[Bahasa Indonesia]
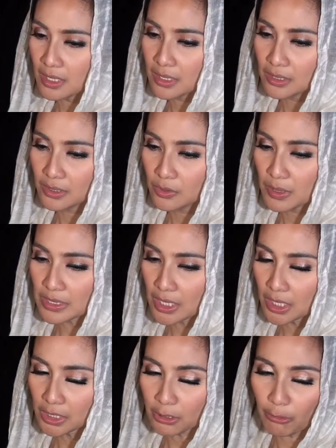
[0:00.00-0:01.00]
yang jaga di rumah
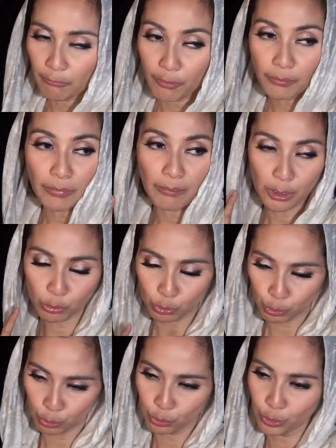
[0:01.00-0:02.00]
sakit telepon mama
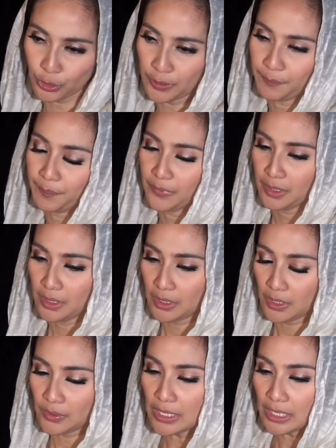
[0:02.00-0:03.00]
turun
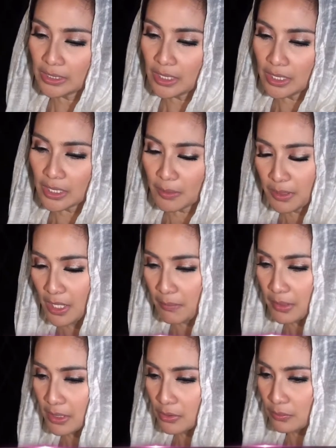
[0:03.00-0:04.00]
ya udah kita
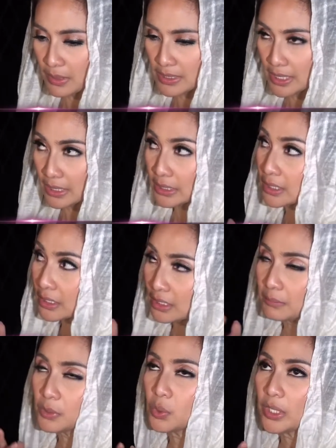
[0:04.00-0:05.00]
rame-rame ke rumah sakit karena
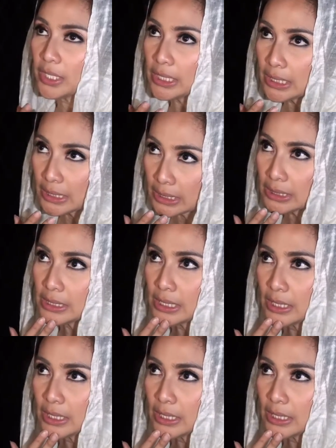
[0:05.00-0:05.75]
kebetulan deket